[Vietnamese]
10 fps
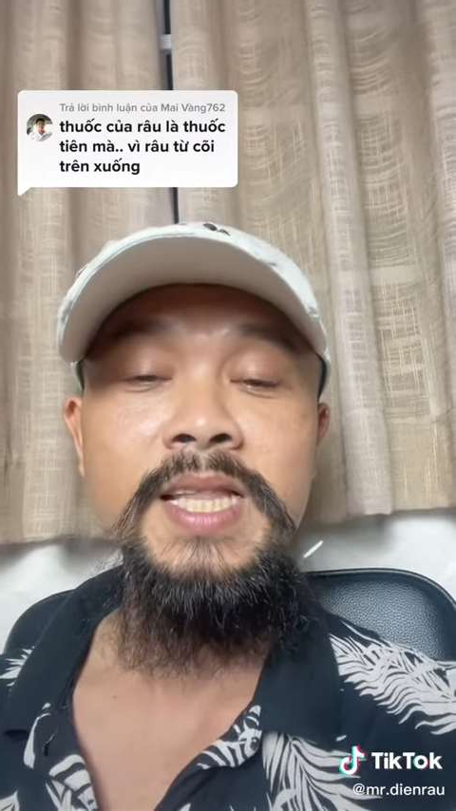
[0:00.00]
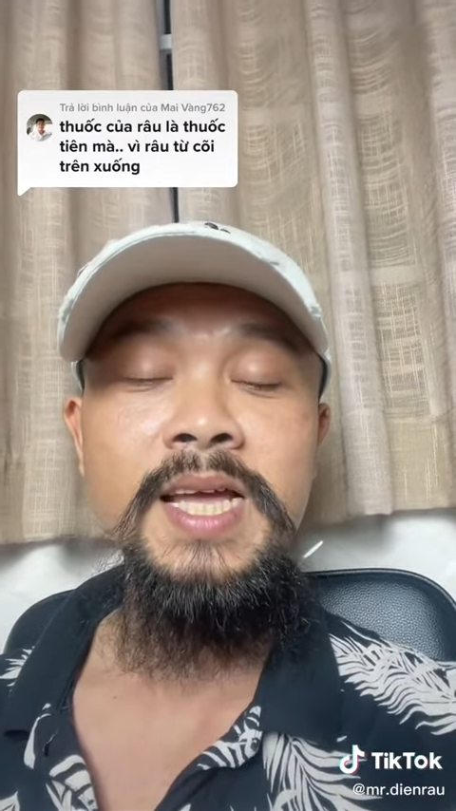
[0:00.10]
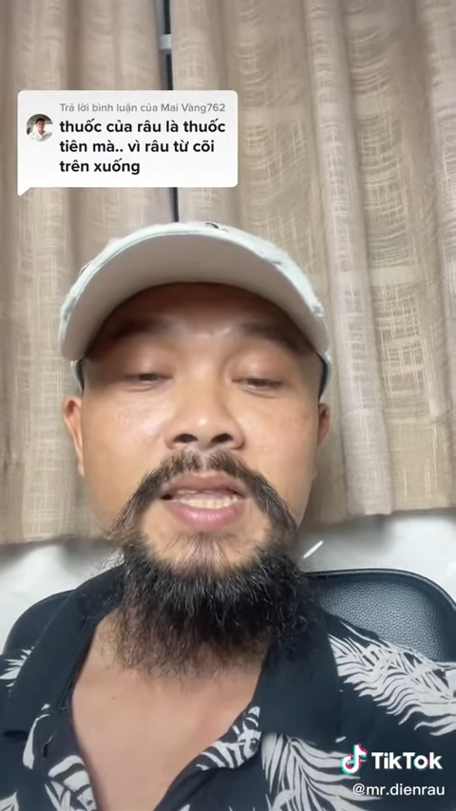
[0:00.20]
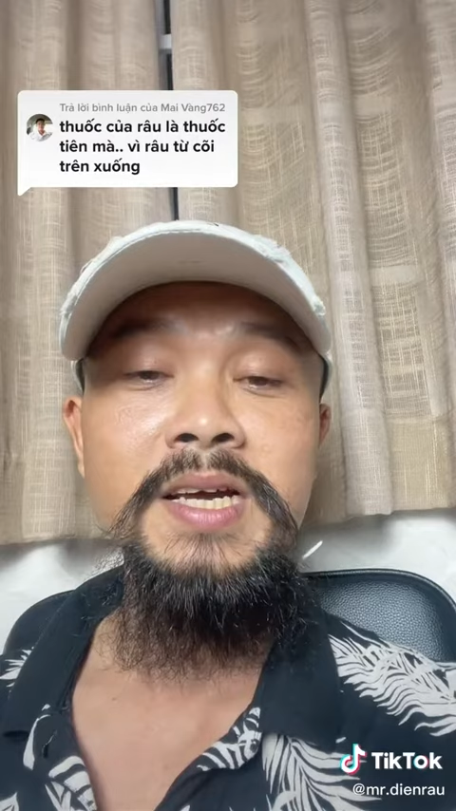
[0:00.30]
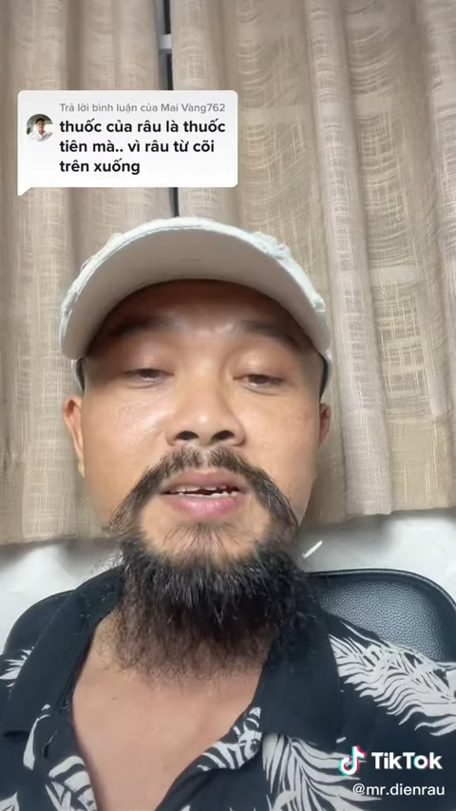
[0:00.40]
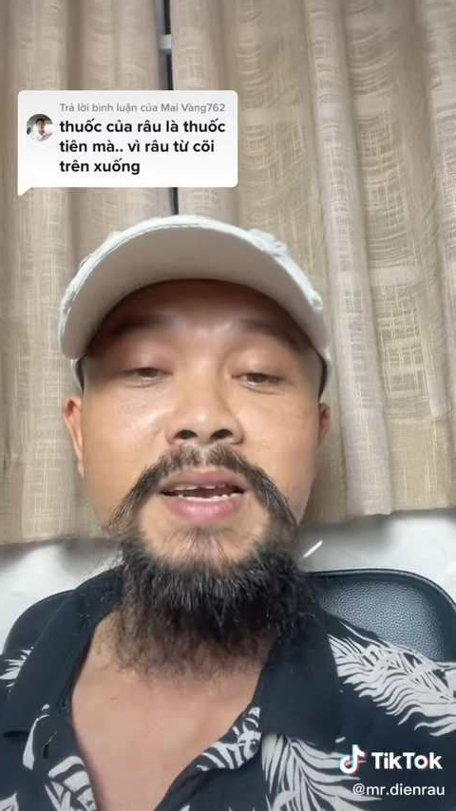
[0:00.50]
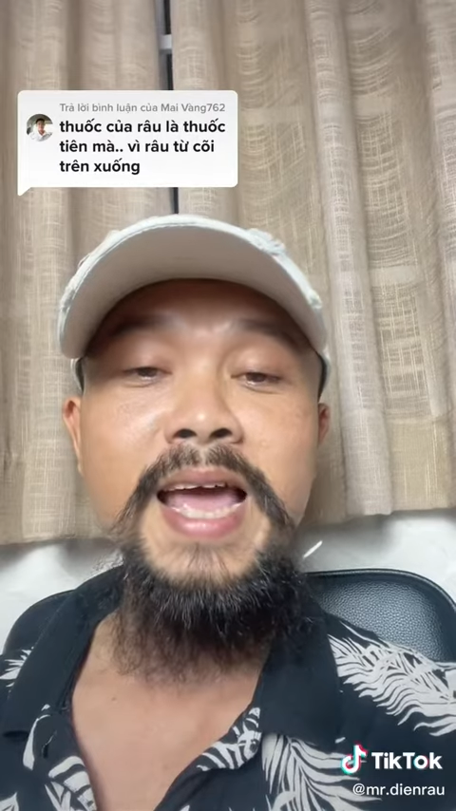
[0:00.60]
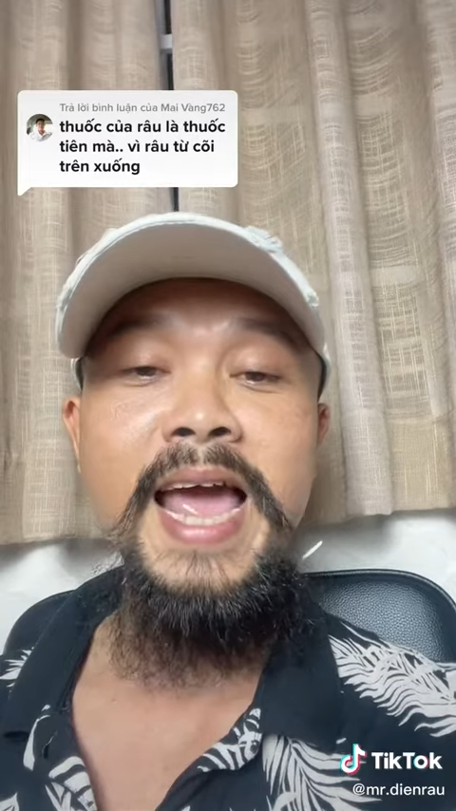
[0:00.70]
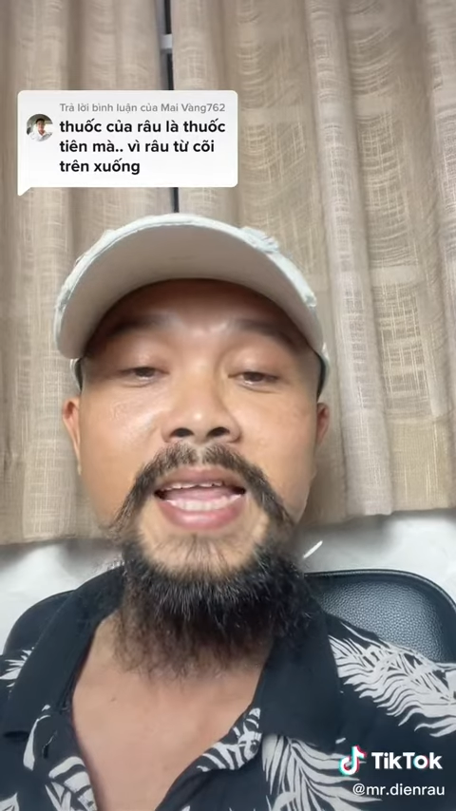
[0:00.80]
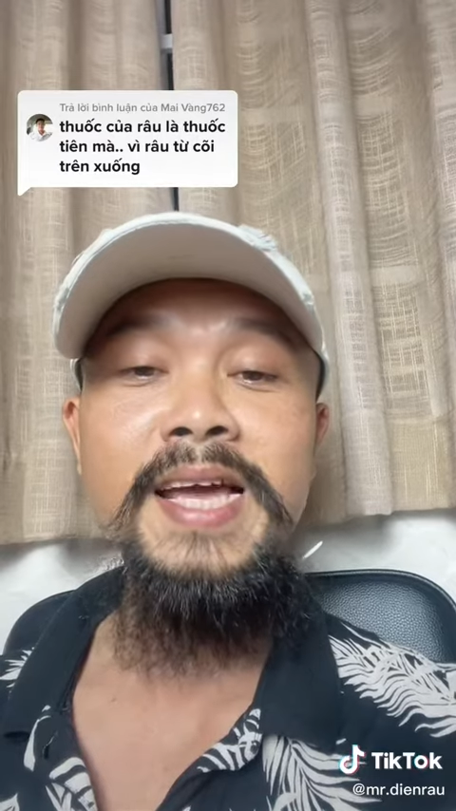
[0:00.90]
thắng thư
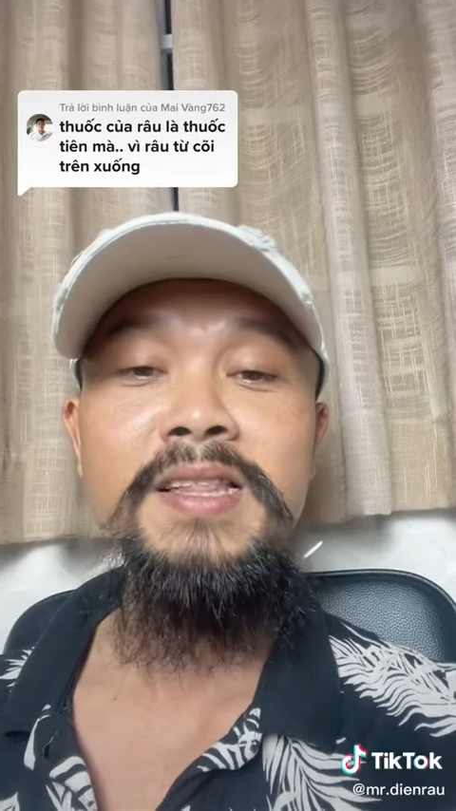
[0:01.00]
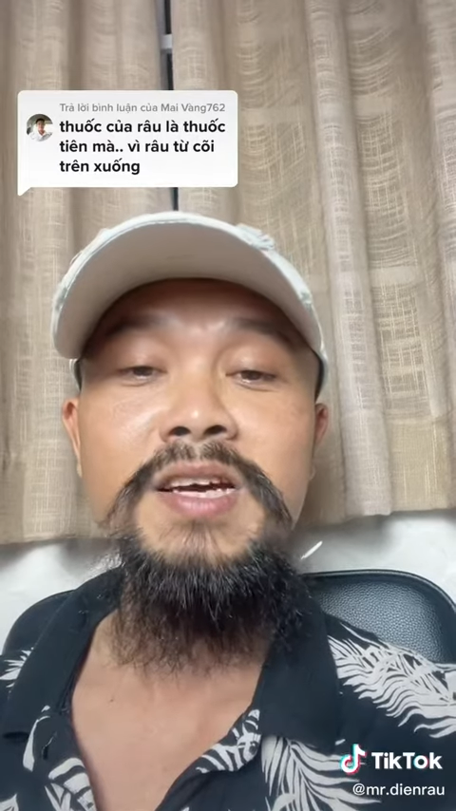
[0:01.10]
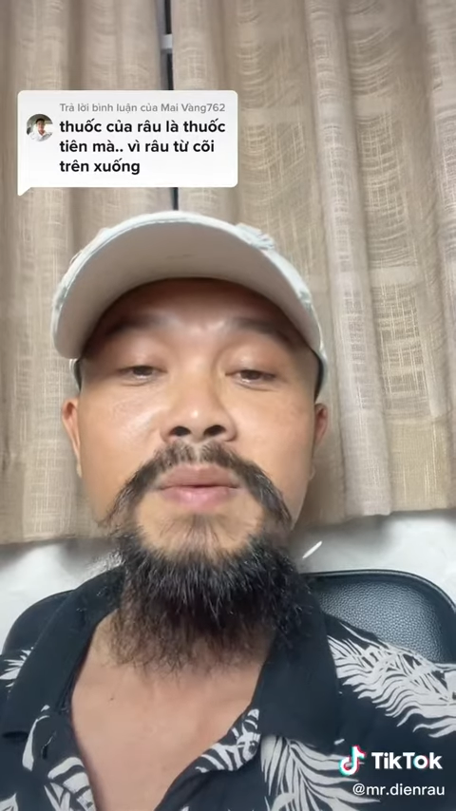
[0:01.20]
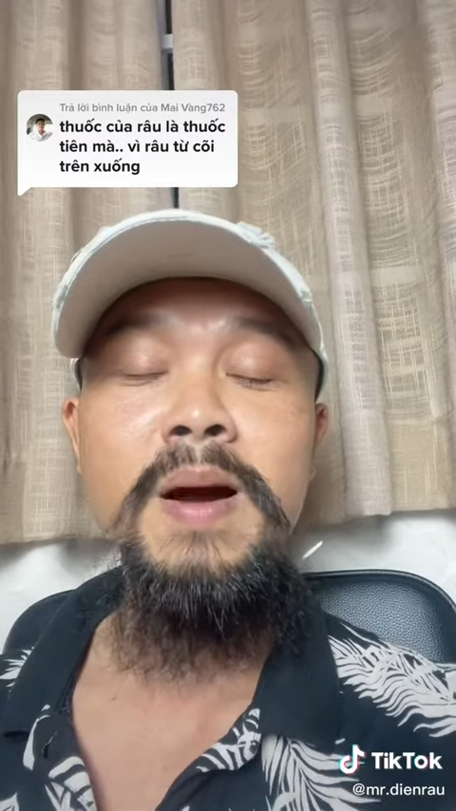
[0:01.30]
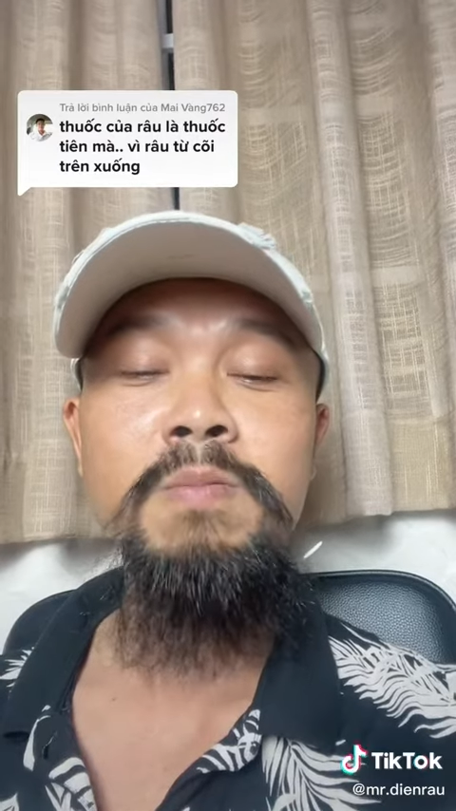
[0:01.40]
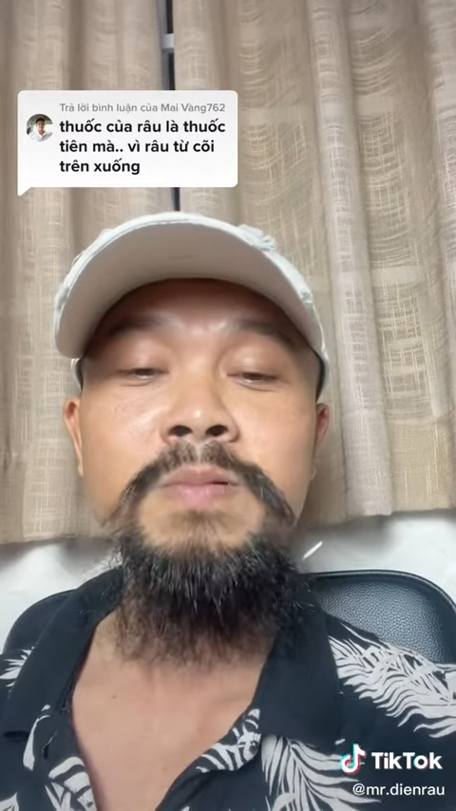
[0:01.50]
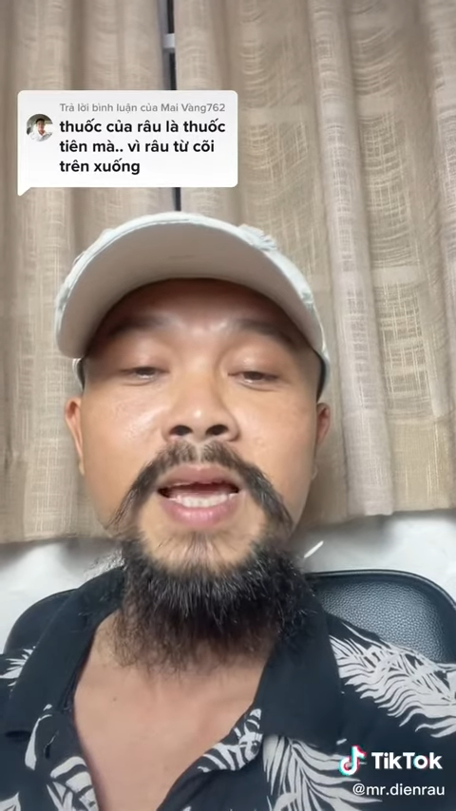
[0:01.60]
lá, thắng thư bông,